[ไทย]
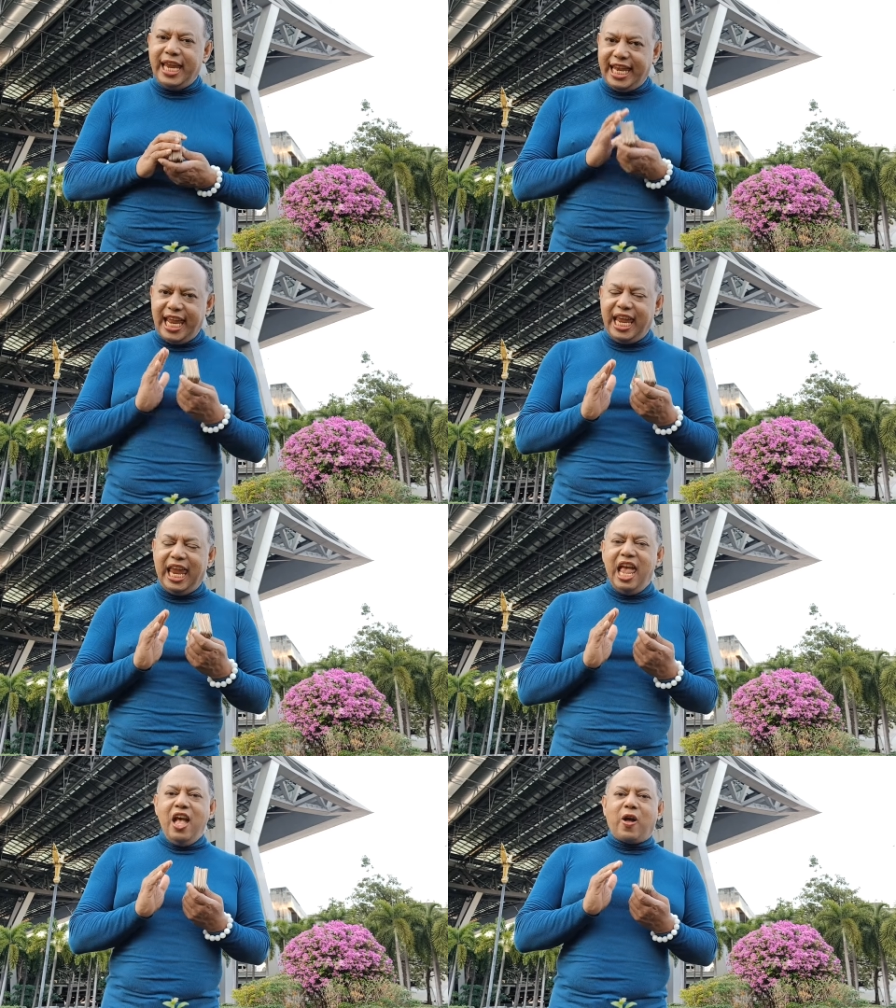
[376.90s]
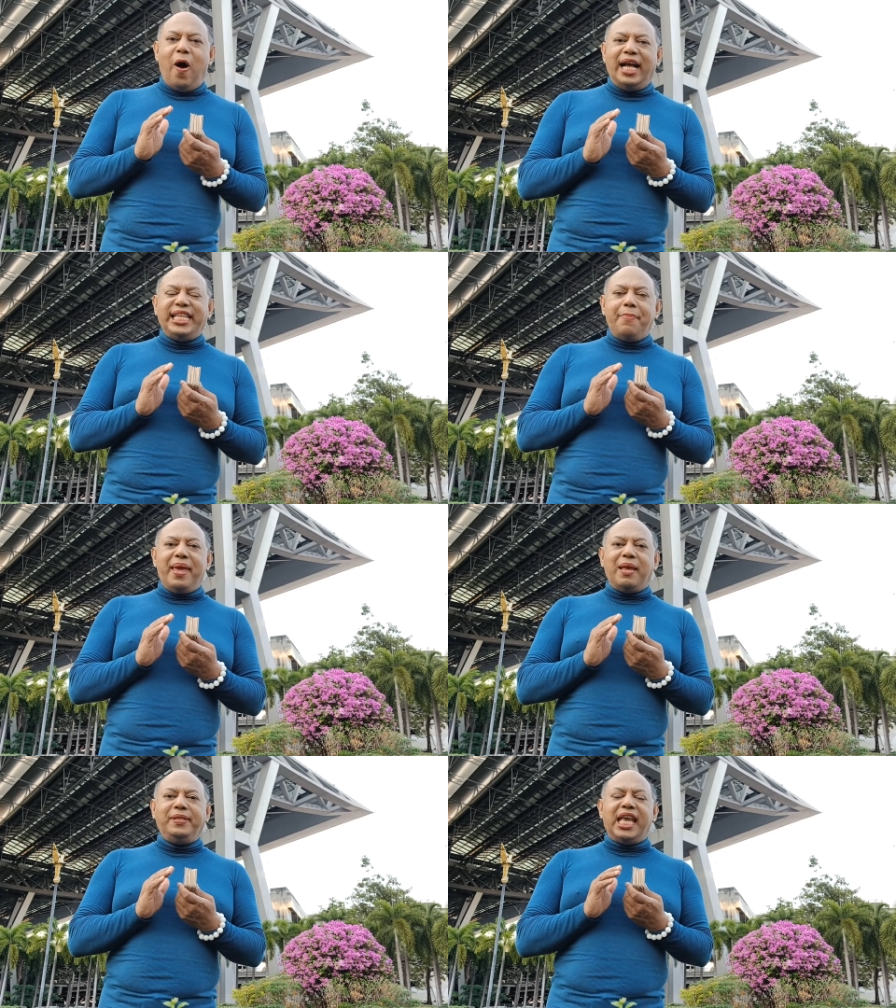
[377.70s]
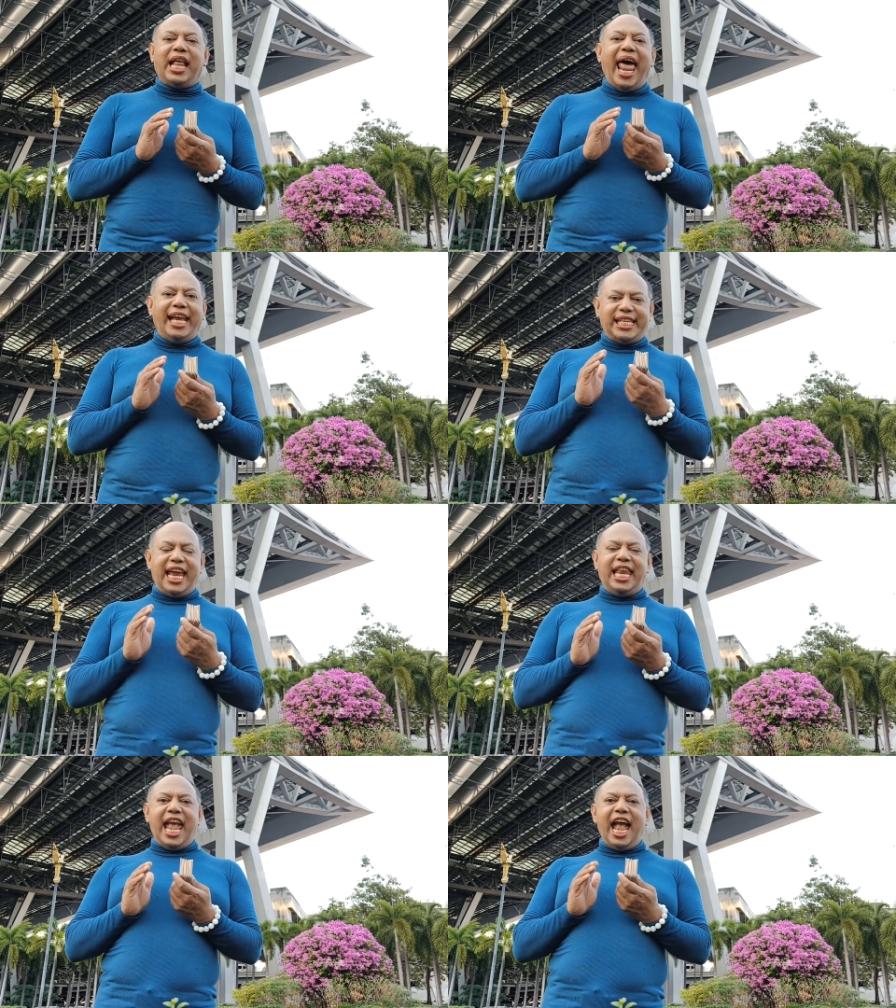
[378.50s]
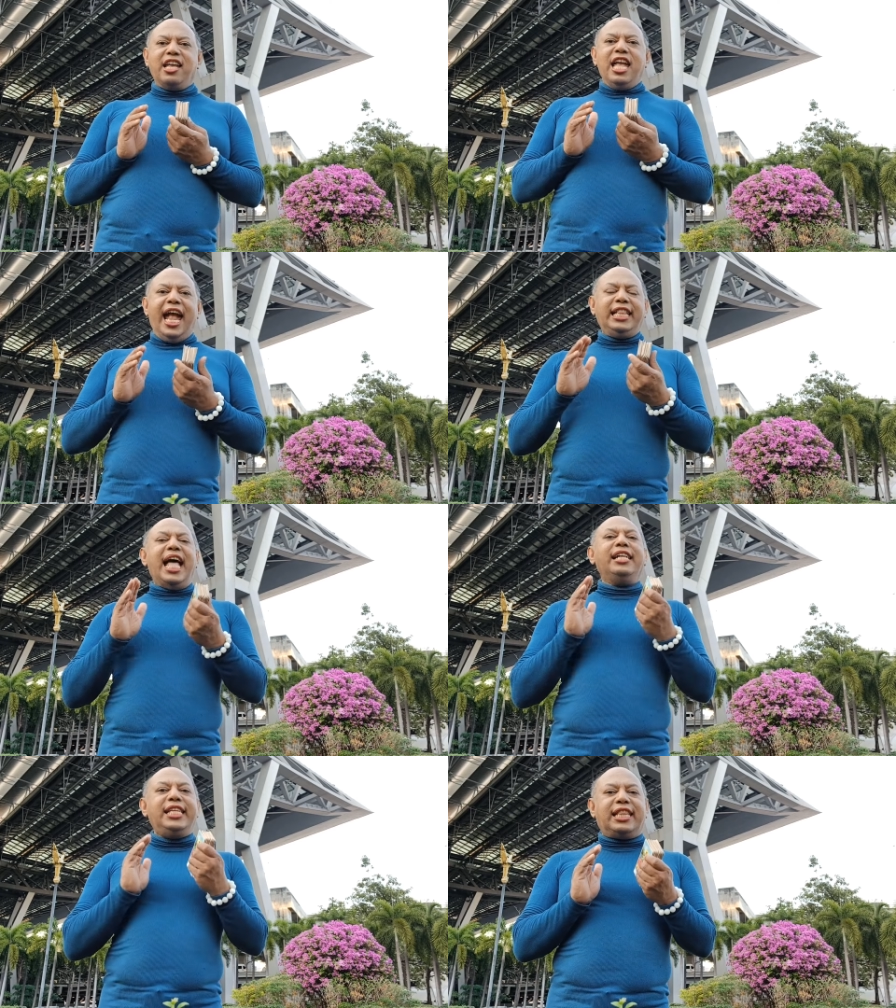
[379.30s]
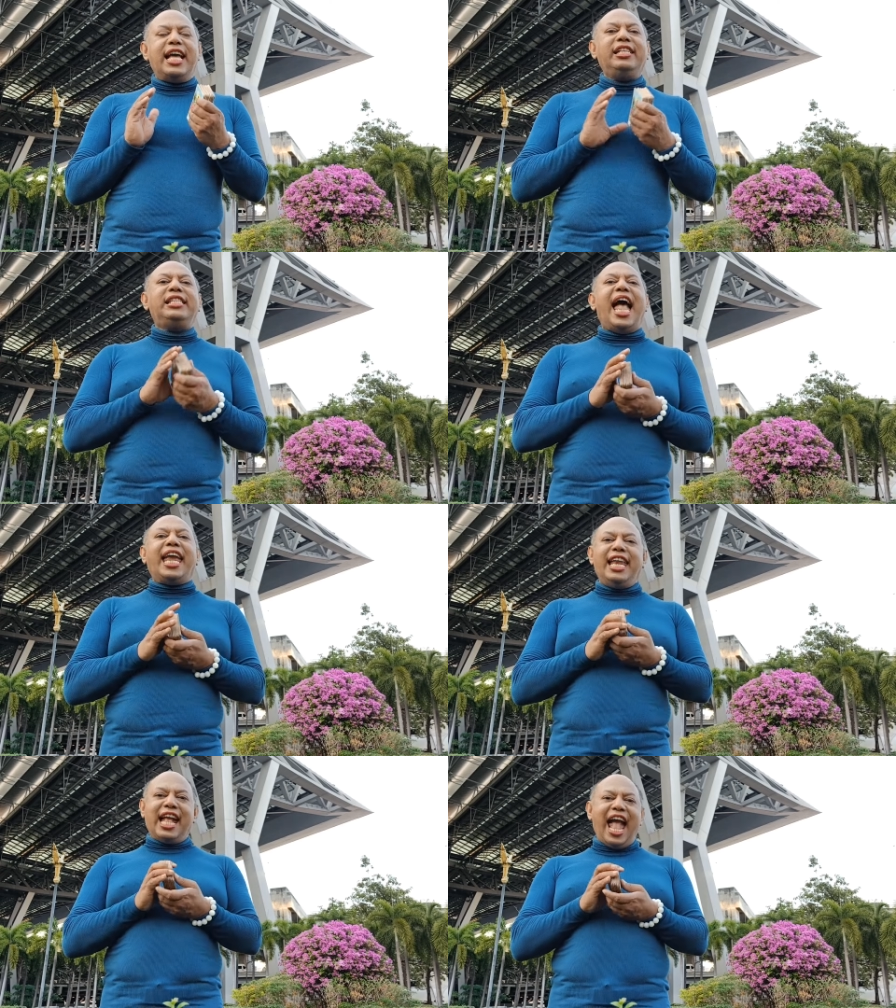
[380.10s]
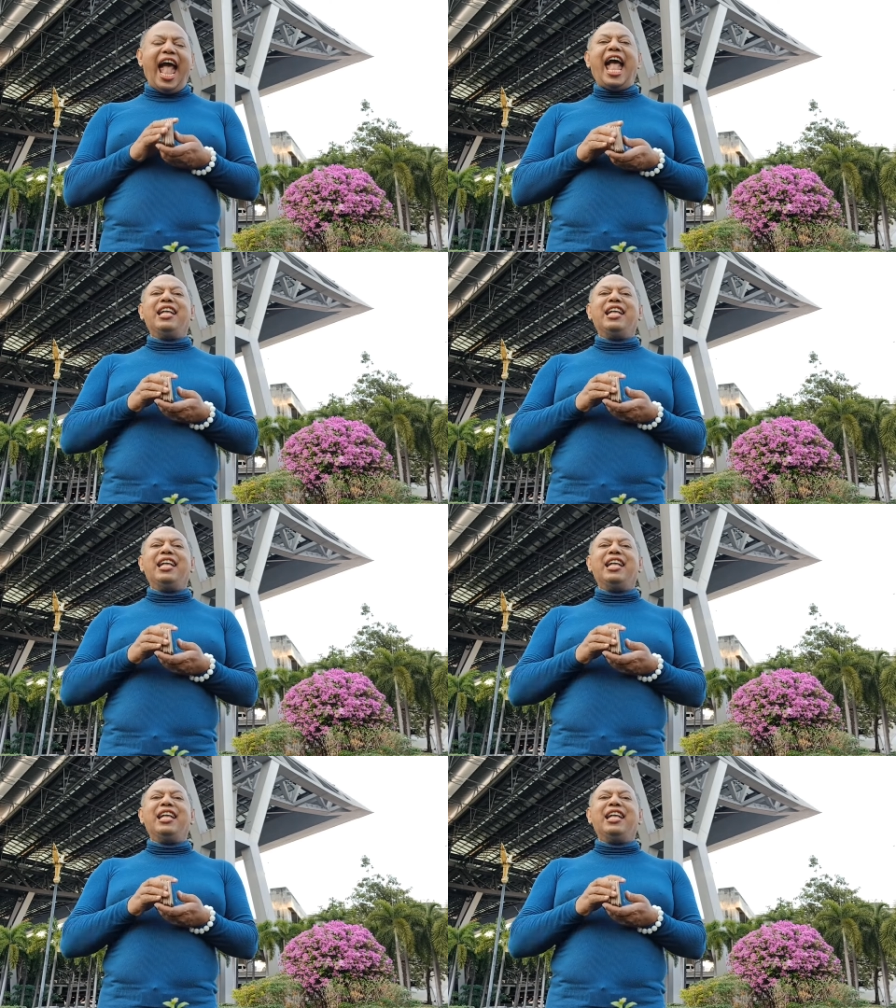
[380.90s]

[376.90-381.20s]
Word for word: ดี ๆ ของอาจารย์เบยิปซีใครใจเนี้ยให้ตั้งจิตตั้งใจนะคะ